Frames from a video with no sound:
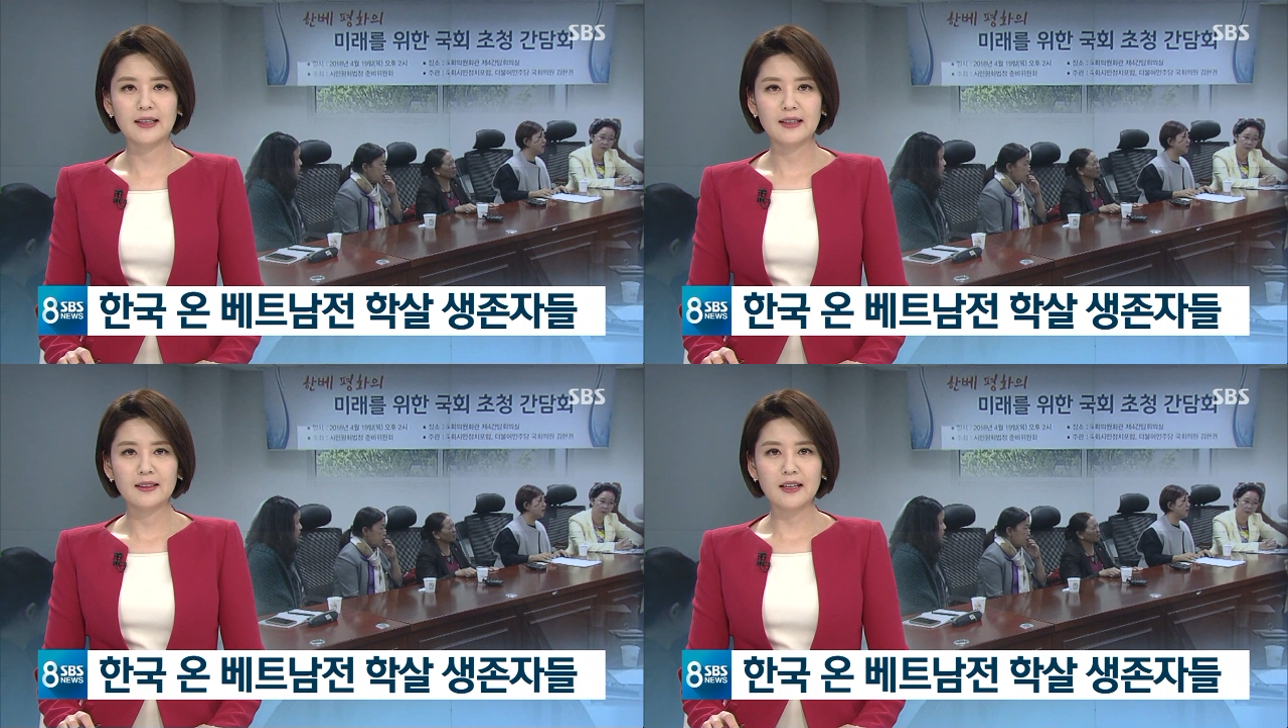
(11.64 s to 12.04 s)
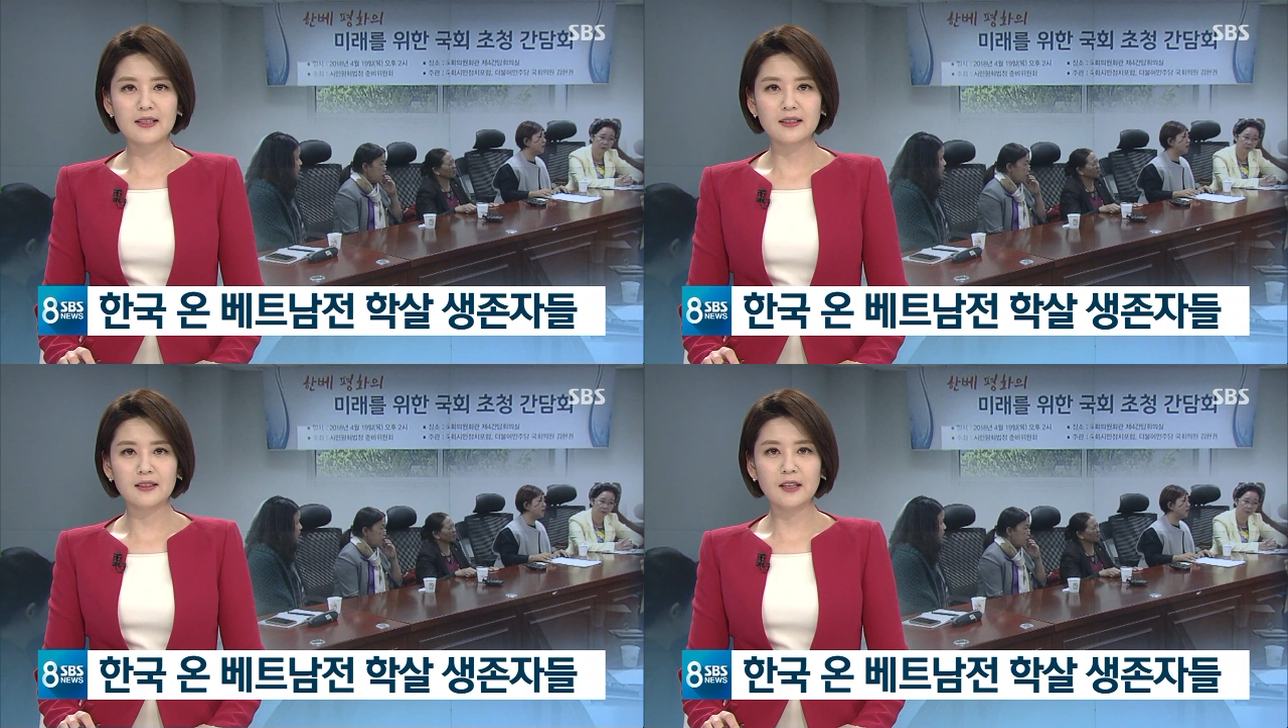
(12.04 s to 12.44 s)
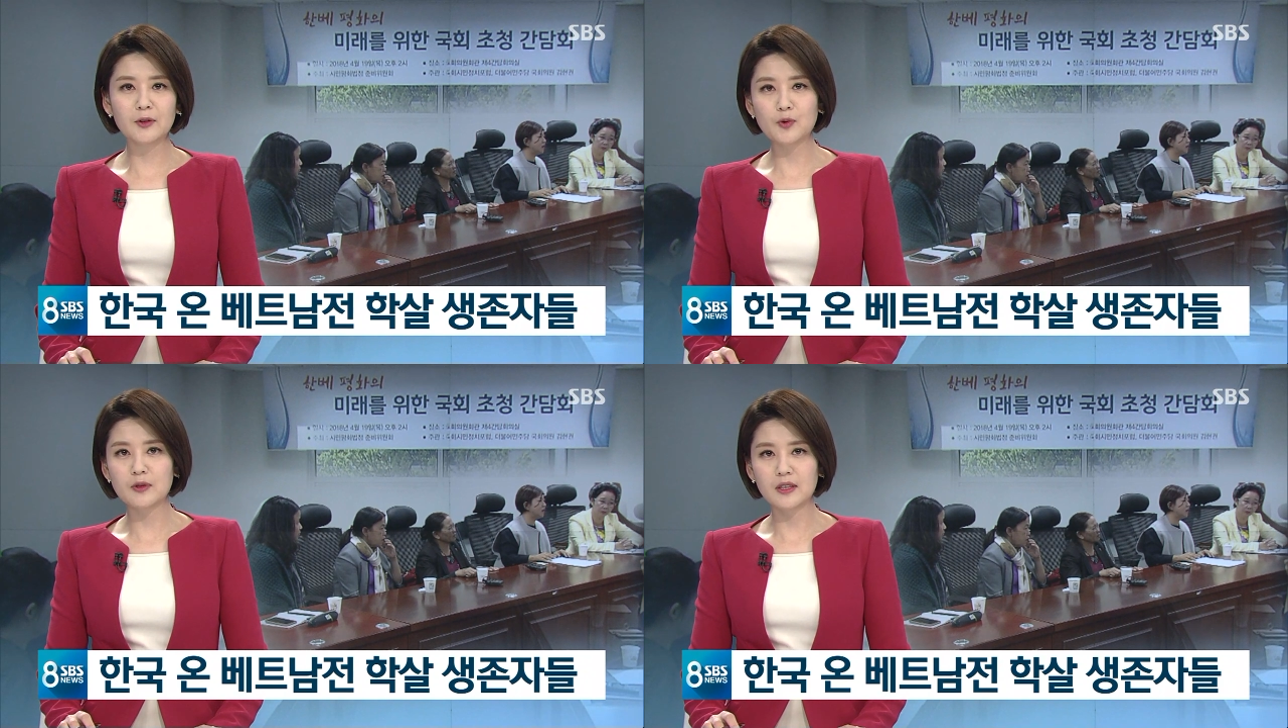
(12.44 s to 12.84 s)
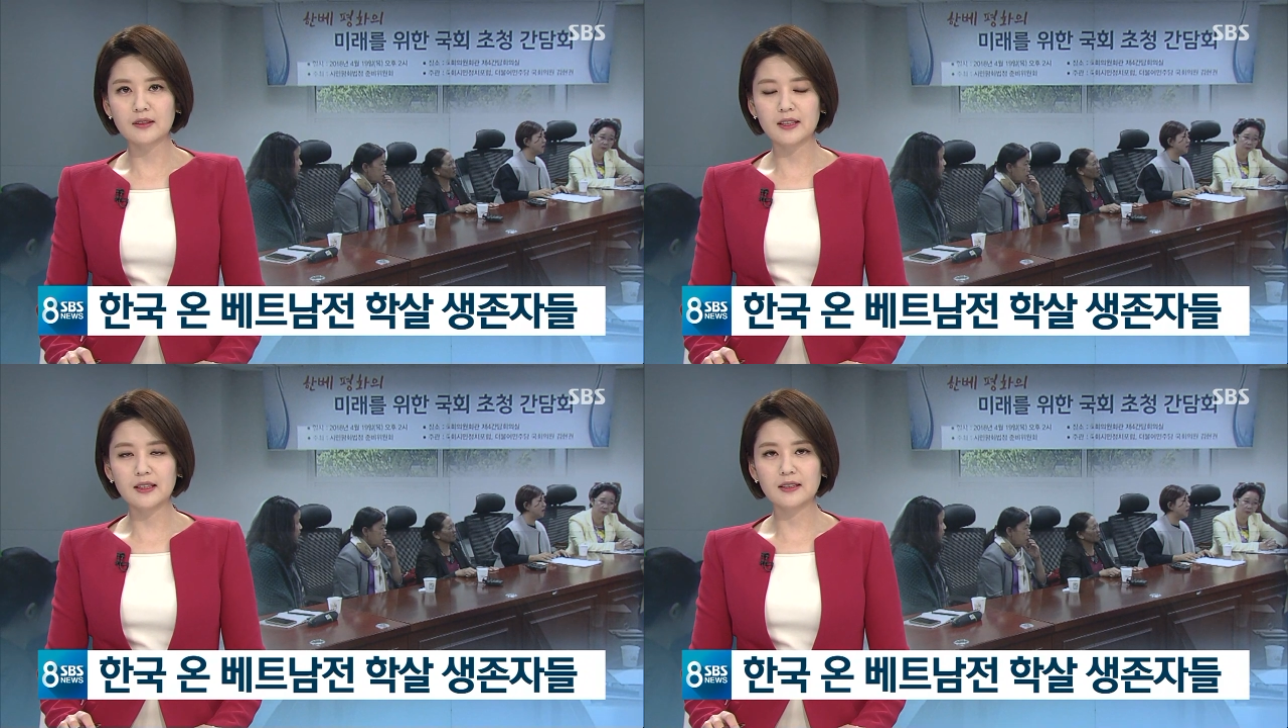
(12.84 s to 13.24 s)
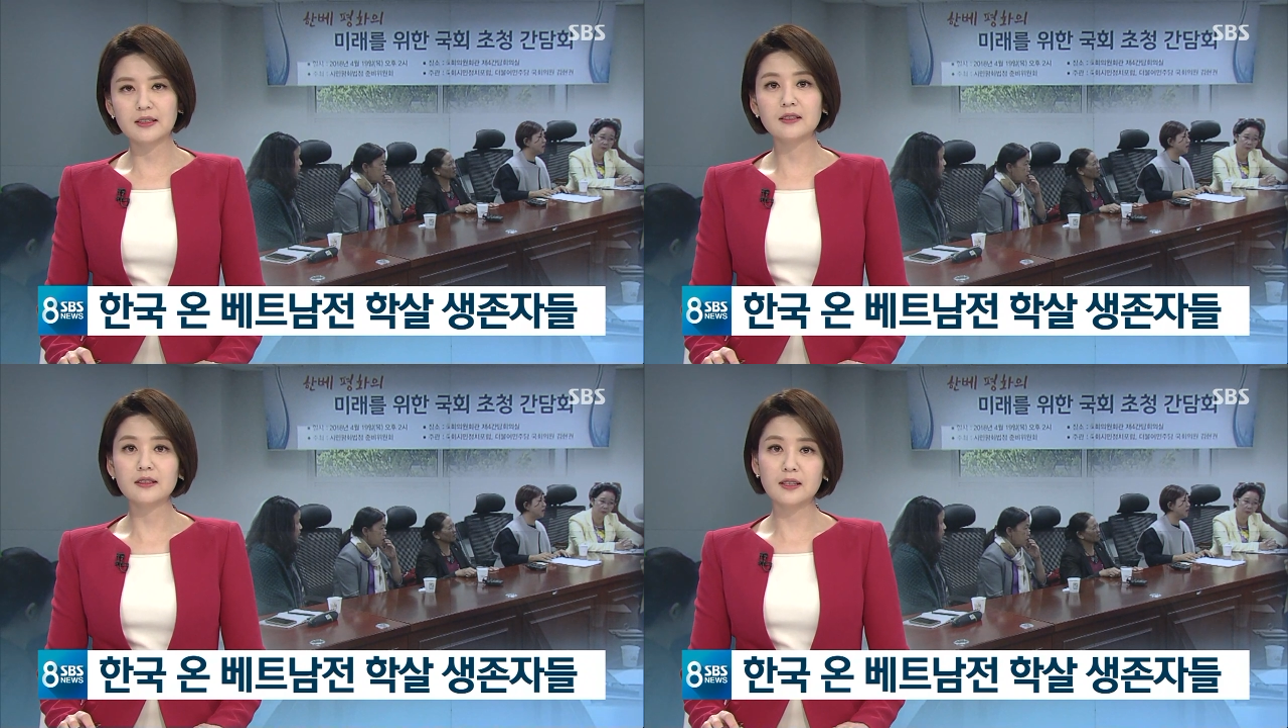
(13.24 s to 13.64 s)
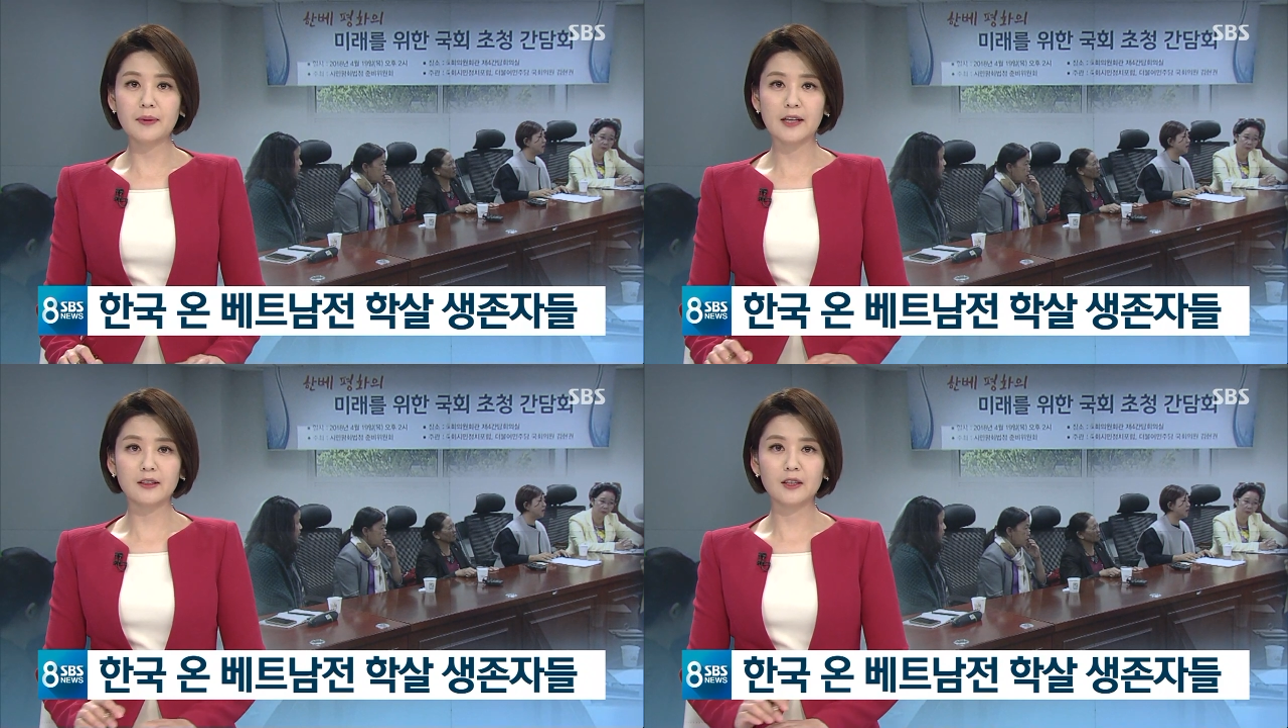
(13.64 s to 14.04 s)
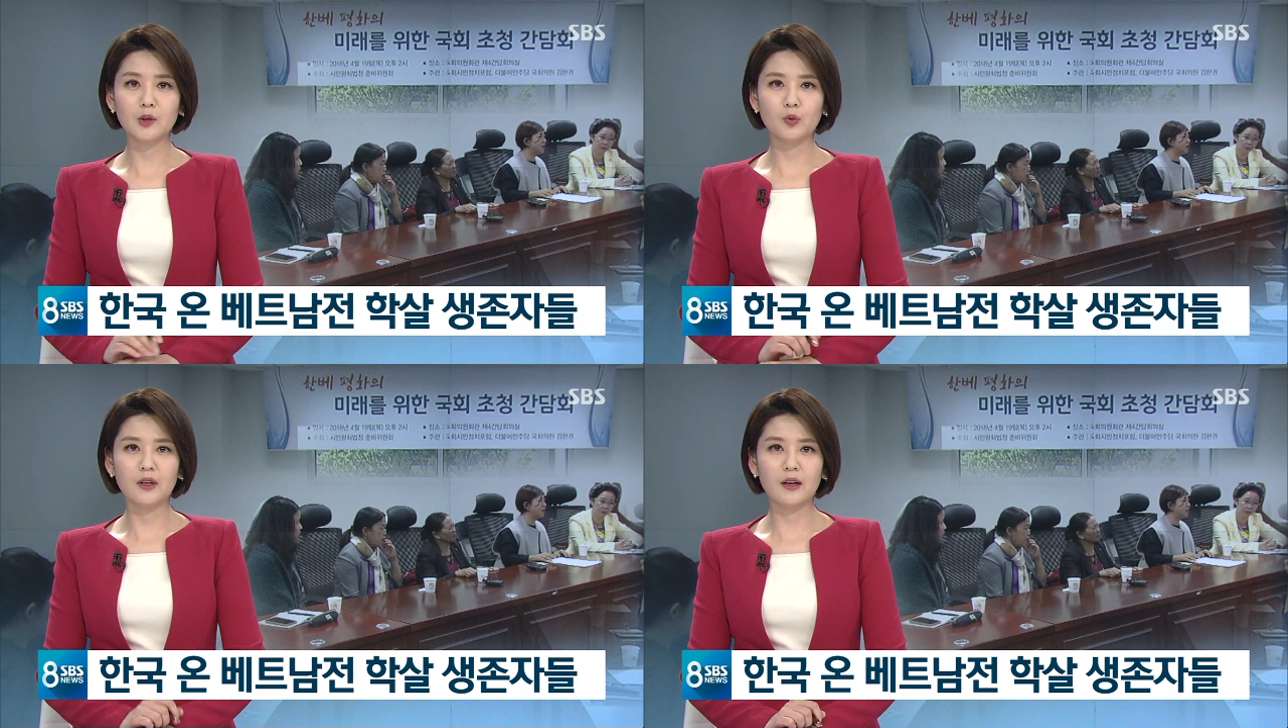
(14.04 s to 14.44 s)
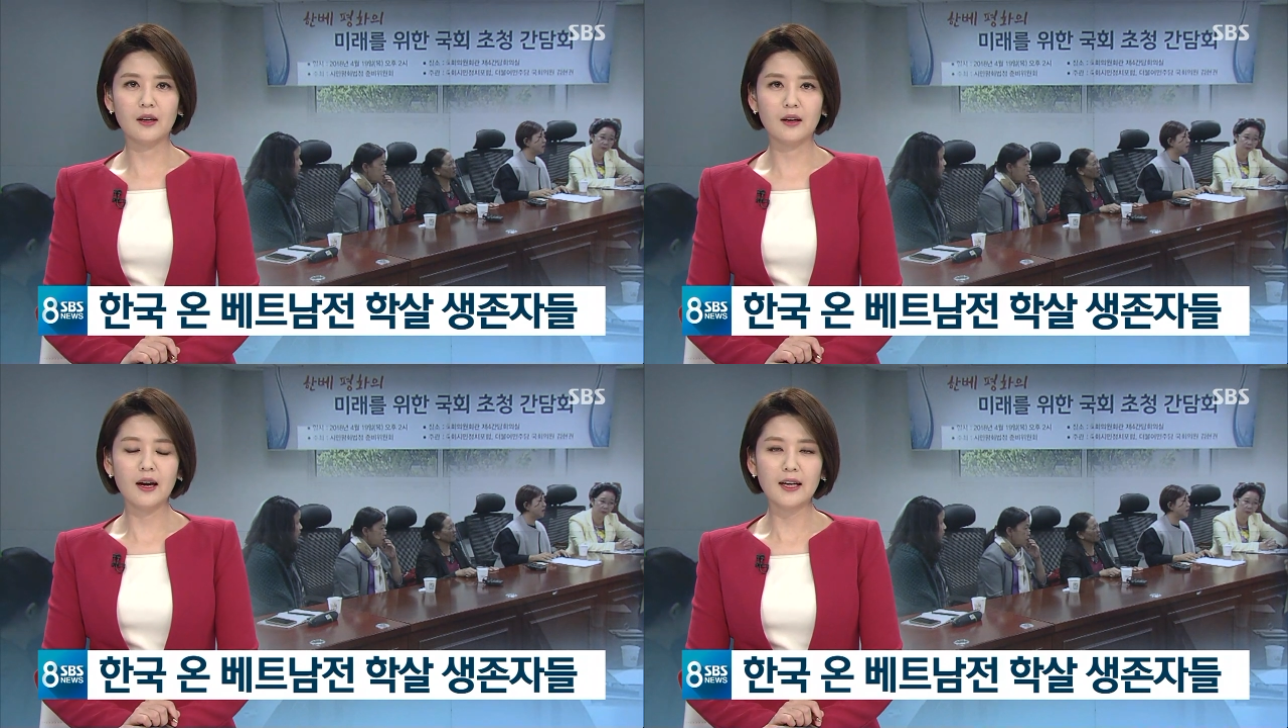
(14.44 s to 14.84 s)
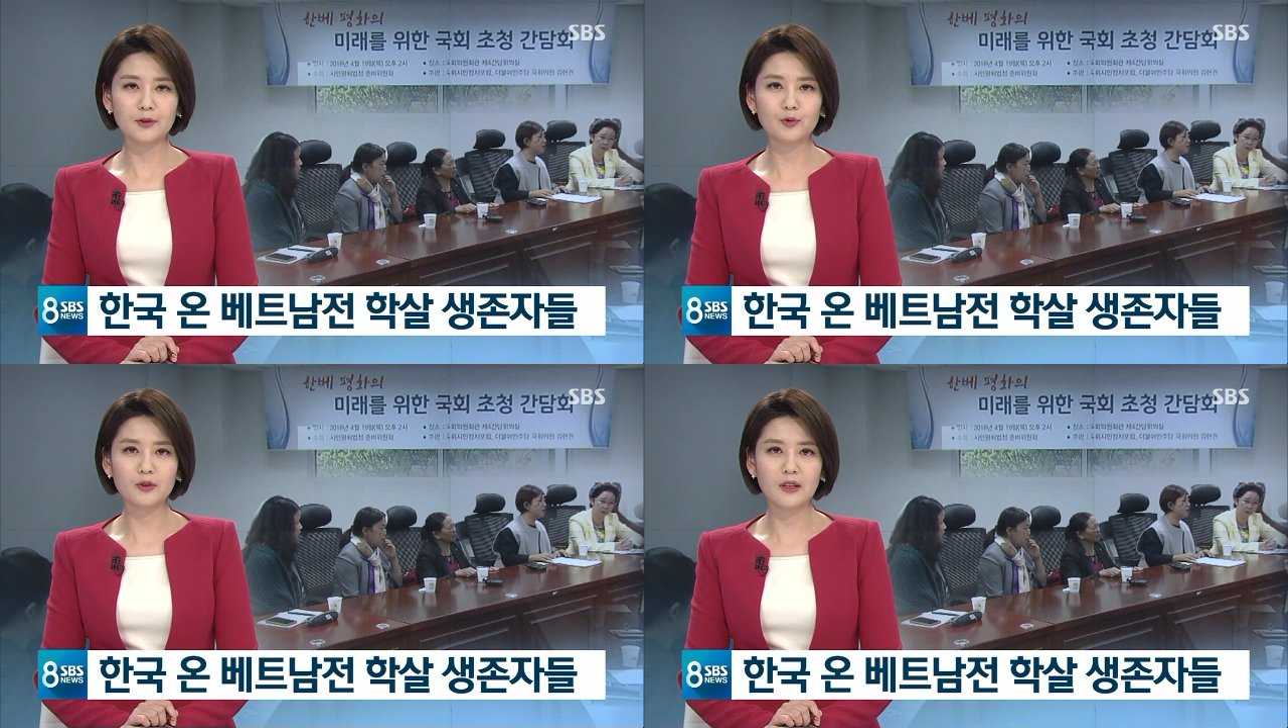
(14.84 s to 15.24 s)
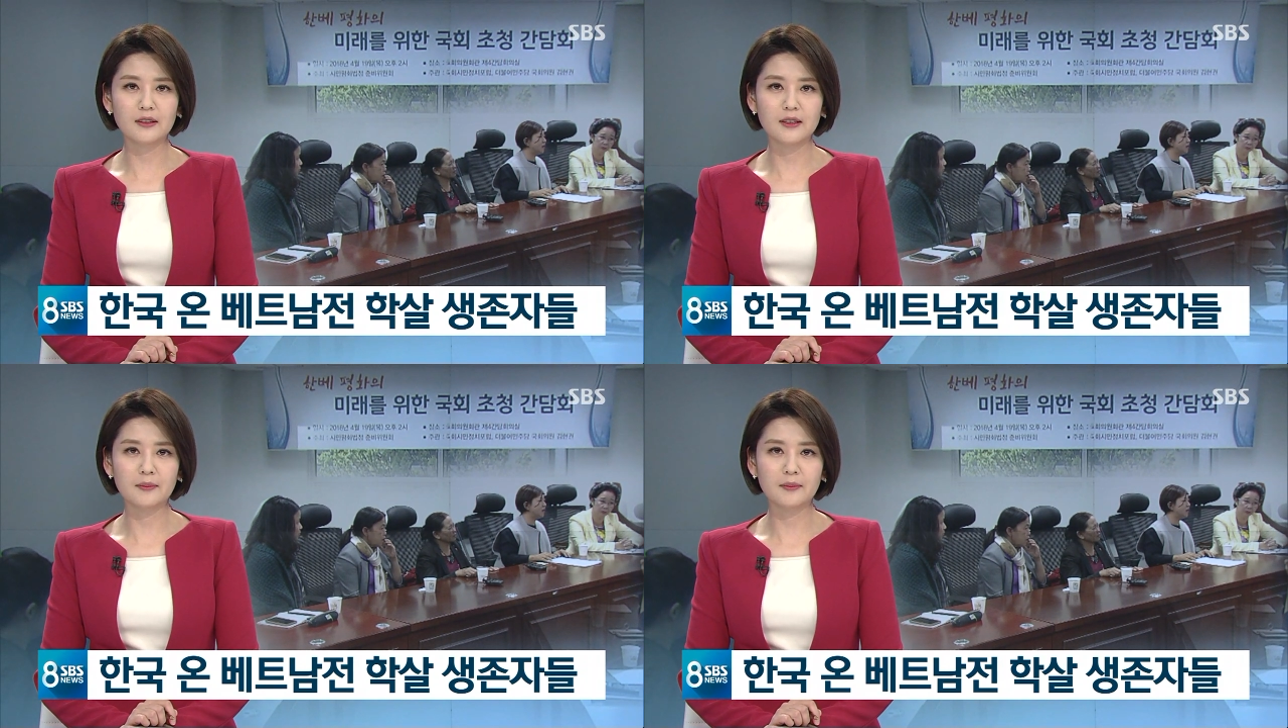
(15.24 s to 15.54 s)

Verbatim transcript: 당시 생존자들이 진실을 밝히기 위해 한국 땅을